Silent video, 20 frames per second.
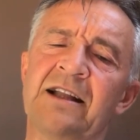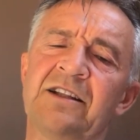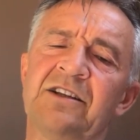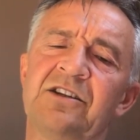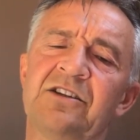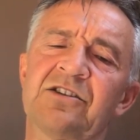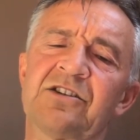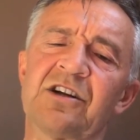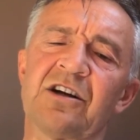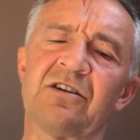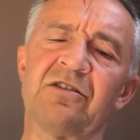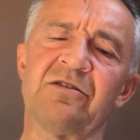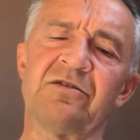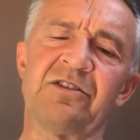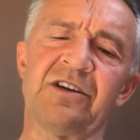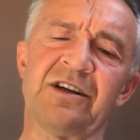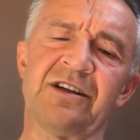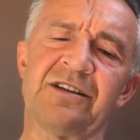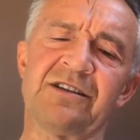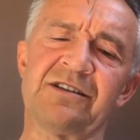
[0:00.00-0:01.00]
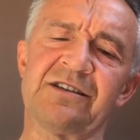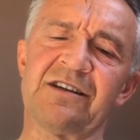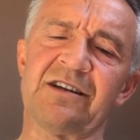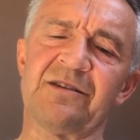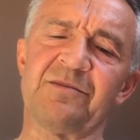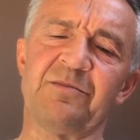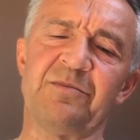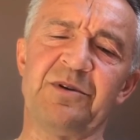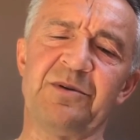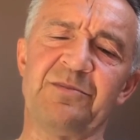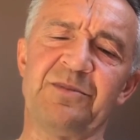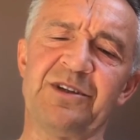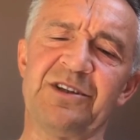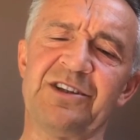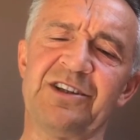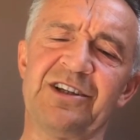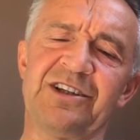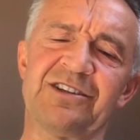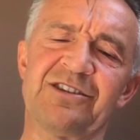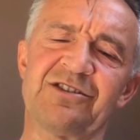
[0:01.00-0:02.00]
Niczego więcej by
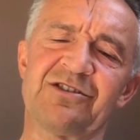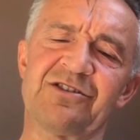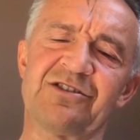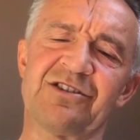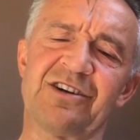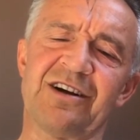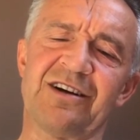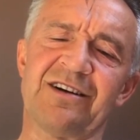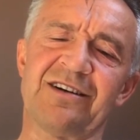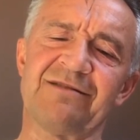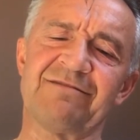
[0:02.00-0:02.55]
mi nie trza.